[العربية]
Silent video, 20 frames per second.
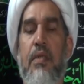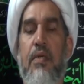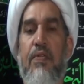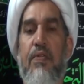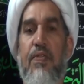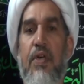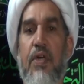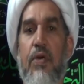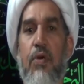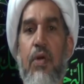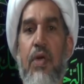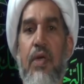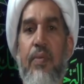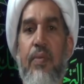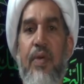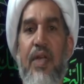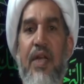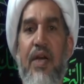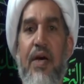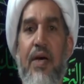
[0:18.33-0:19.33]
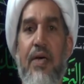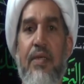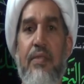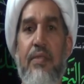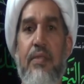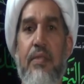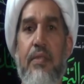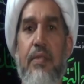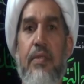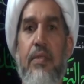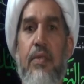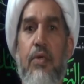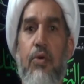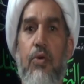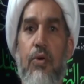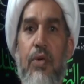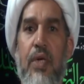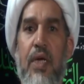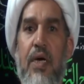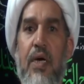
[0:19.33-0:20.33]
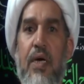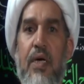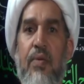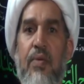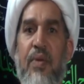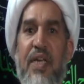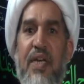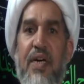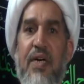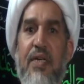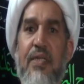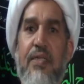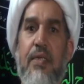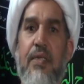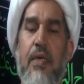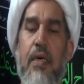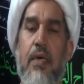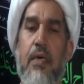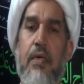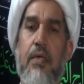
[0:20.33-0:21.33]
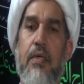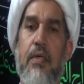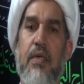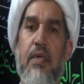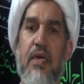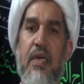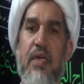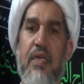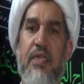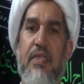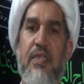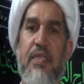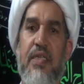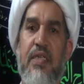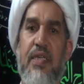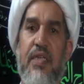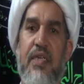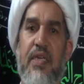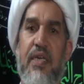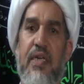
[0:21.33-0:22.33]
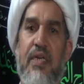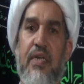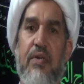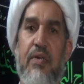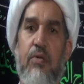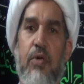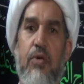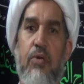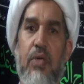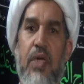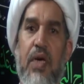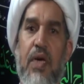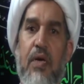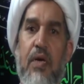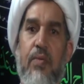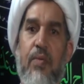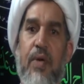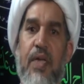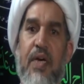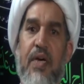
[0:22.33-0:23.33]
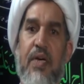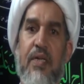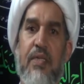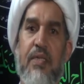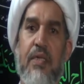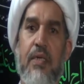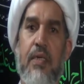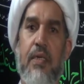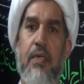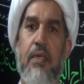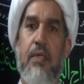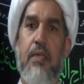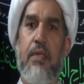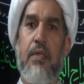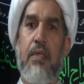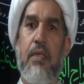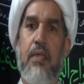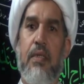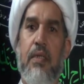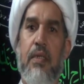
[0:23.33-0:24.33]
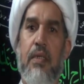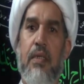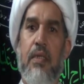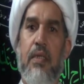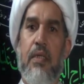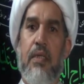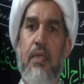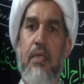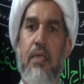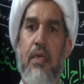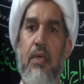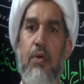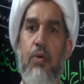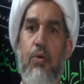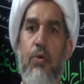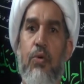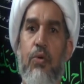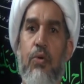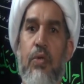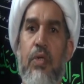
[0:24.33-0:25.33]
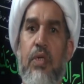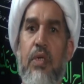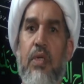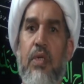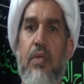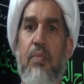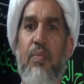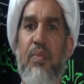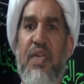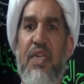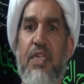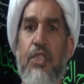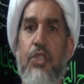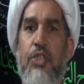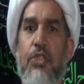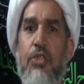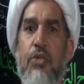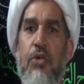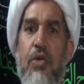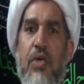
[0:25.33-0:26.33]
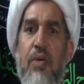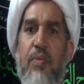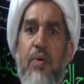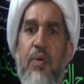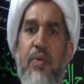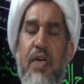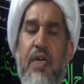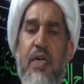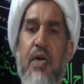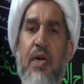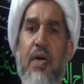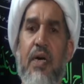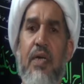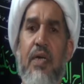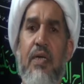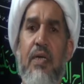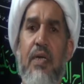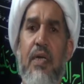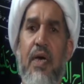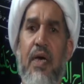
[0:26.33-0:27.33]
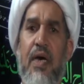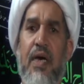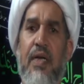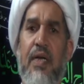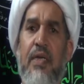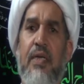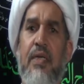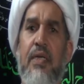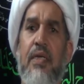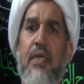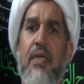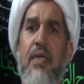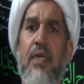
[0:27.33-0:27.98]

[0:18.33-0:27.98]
في كل بلاد هناك مناطق رئيسية وهناك مناطق تكون من الشهرة بمكان أن